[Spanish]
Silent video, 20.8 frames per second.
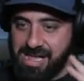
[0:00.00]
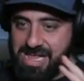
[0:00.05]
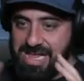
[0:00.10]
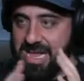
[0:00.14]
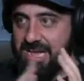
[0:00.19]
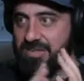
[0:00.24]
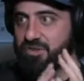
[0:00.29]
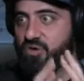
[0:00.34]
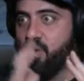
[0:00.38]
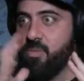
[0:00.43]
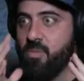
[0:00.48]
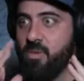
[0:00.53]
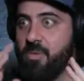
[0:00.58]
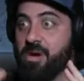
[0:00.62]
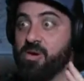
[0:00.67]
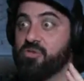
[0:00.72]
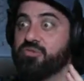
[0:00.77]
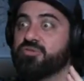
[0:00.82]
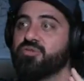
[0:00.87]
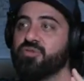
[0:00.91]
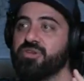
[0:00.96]
y eso cómo
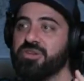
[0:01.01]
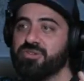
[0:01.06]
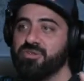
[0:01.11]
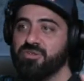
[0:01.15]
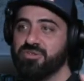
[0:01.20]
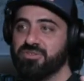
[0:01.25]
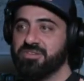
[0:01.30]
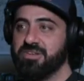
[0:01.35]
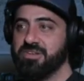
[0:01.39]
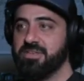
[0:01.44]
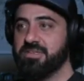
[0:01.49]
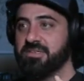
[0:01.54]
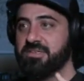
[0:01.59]
va construyendo nuestra